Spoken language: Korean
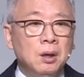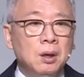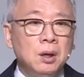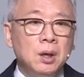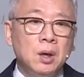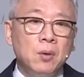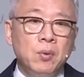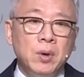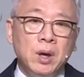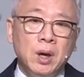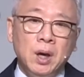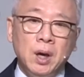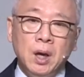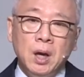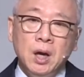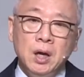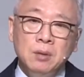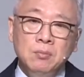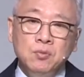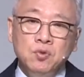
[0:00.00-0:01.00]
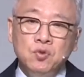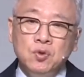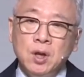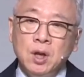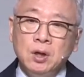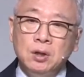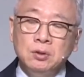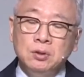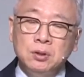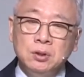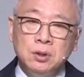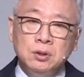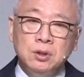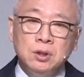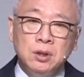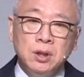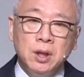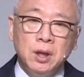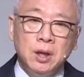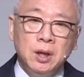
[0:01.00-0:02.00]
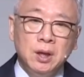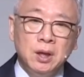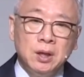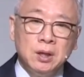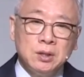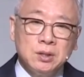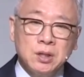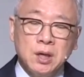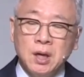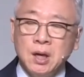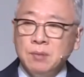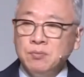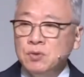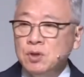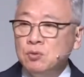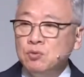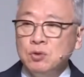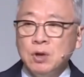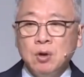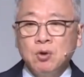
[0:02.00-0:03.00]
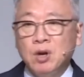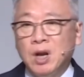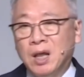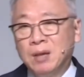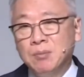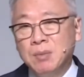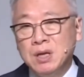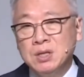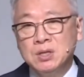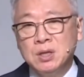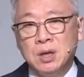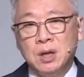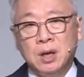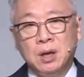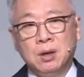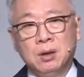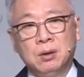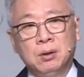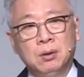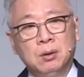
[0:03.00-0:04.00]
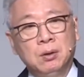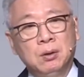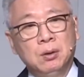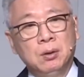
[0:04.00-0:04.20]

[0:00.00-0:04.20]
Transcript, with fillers: 이게 왜 하나님 눈에는 들었는데 사람들 눈하고는 안 맞잖아요.